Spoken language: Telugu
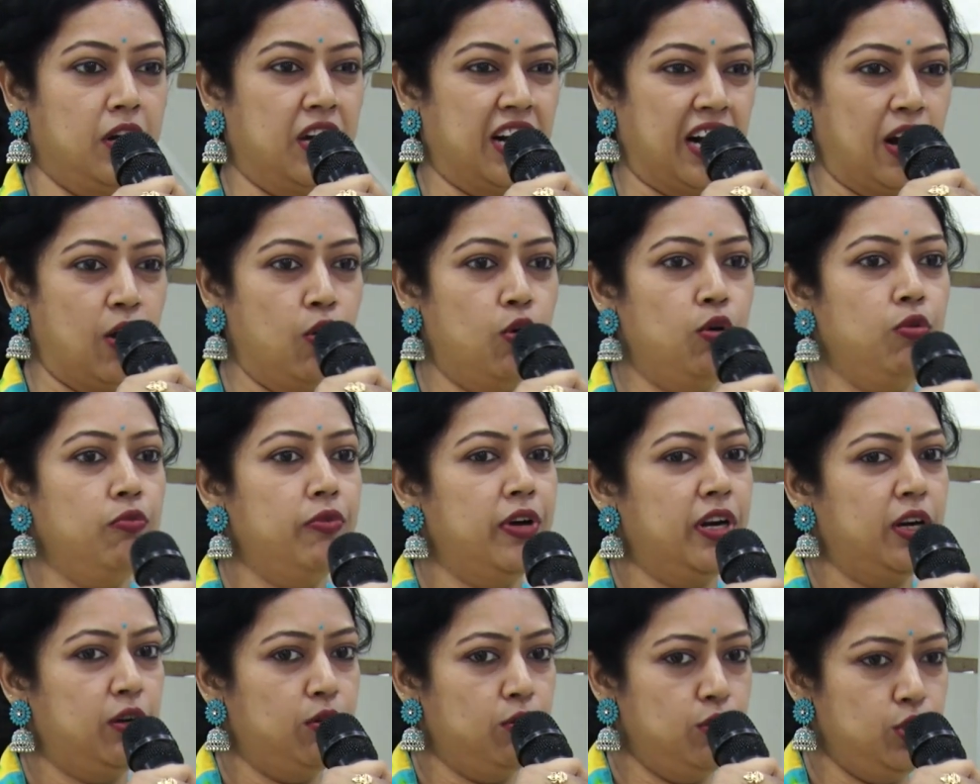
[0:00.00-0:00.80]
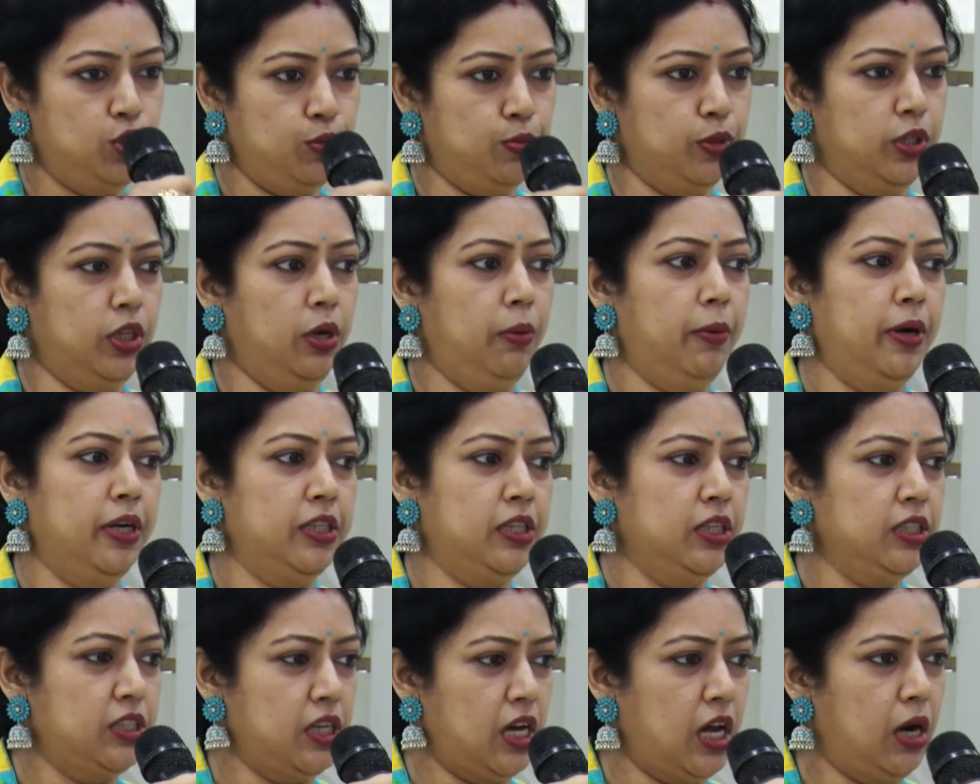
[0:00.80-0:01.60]
గ్రౌండ్ వర్క్ నుంచి మొదలు
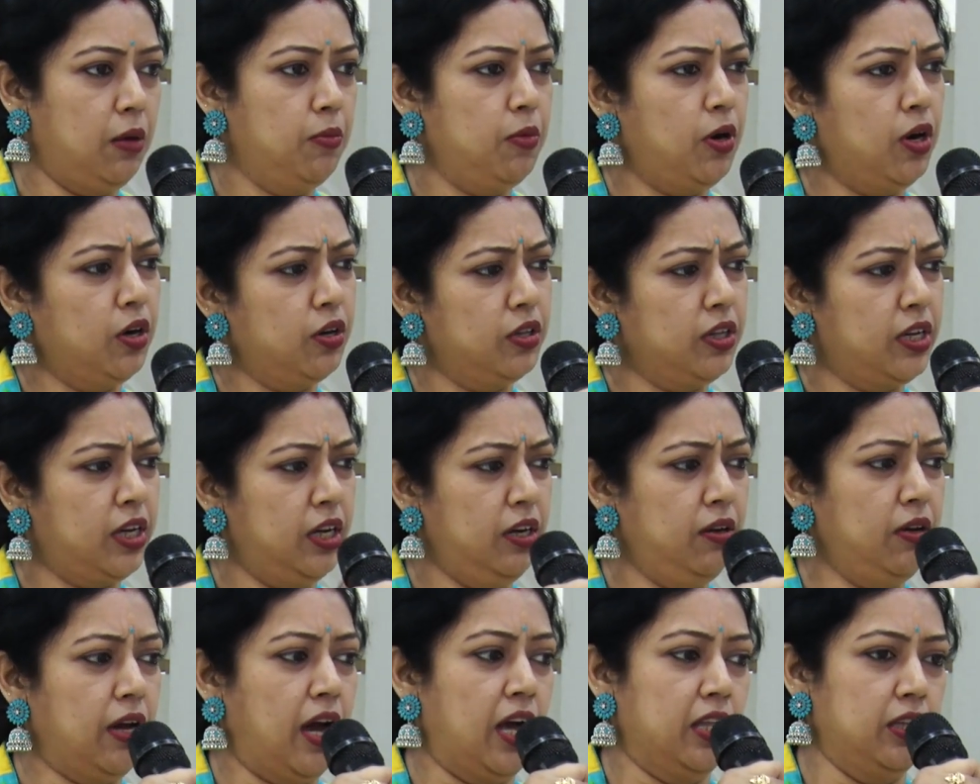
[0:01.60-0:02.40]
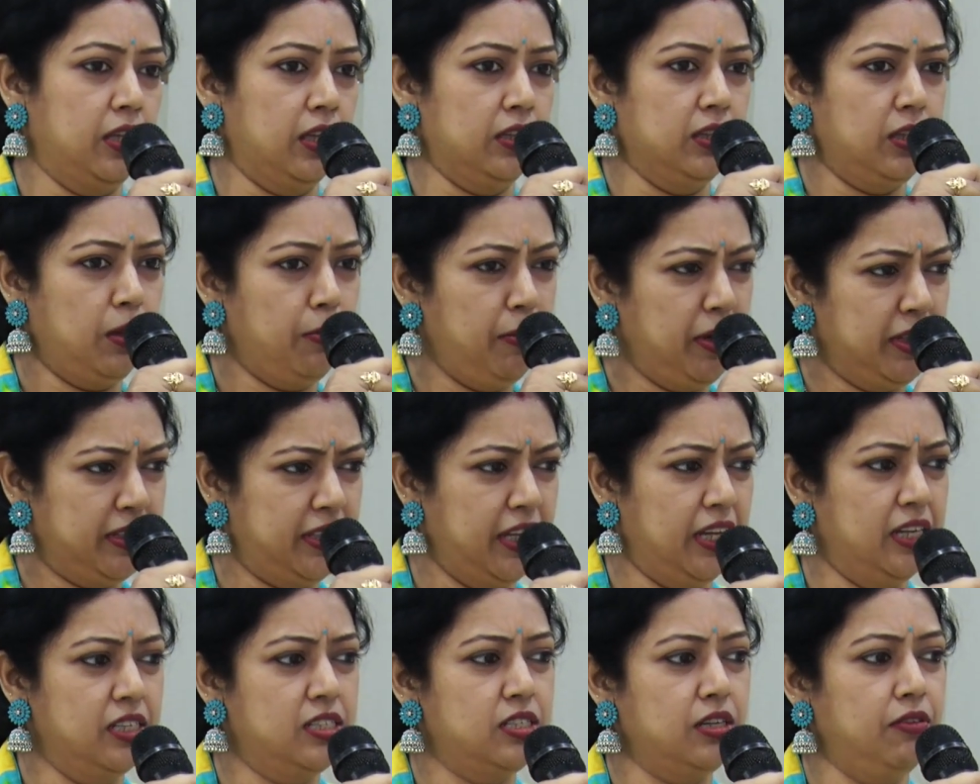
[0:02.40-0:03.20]
పెడితే చాలా బాగుంటుంది కానీ అదంతా మీకు
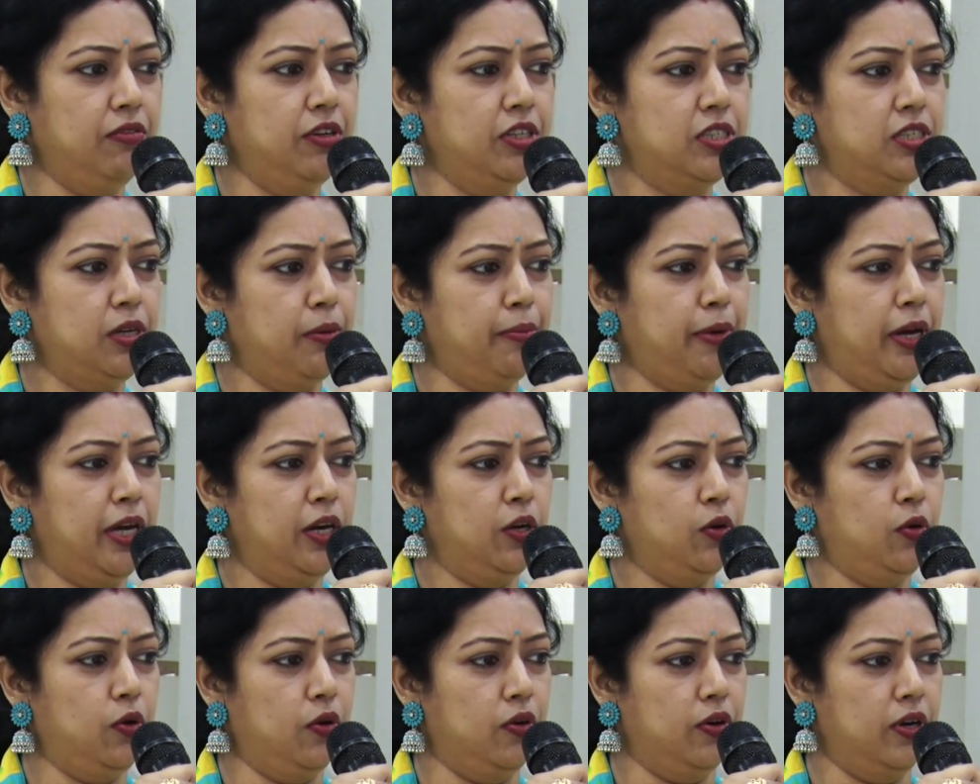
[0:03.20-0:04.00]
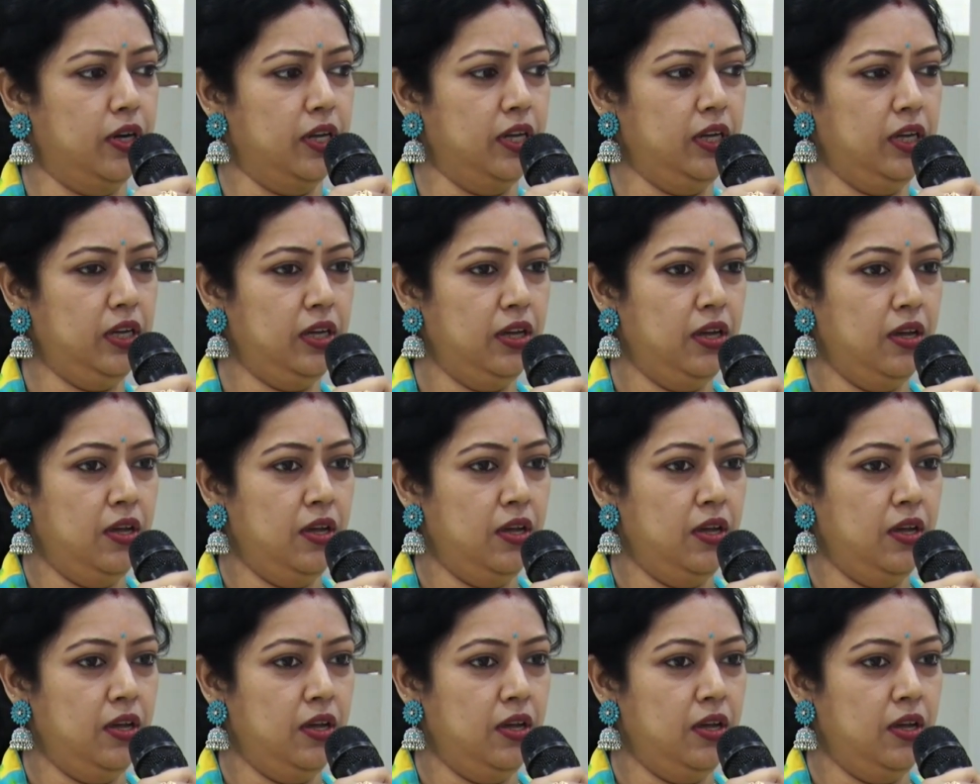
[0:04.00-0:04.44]
తెలిసిన విషయమే అనుకోండి